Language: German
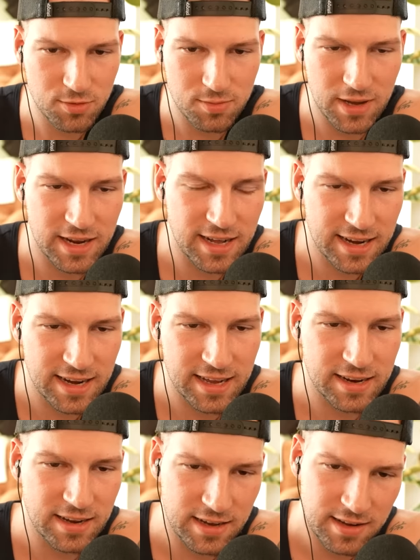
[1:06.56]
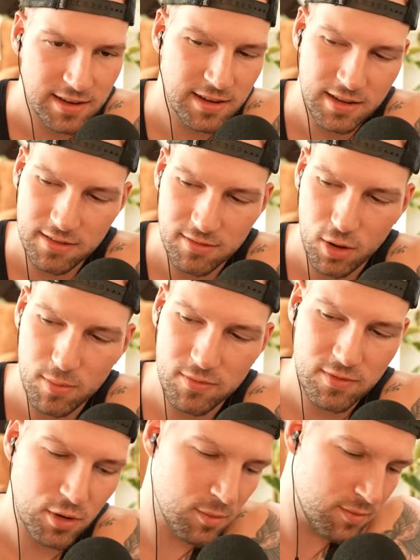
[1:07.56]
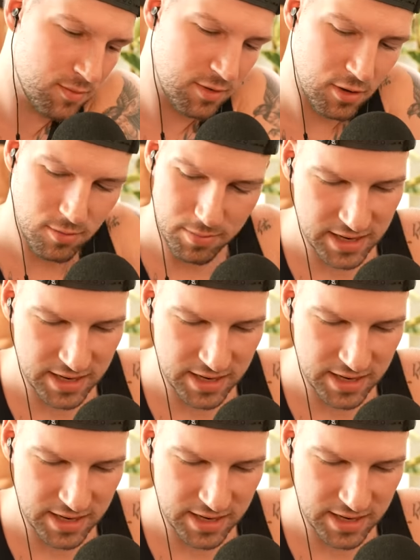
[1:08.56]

muss mir einer erklären. Warum, warum, warum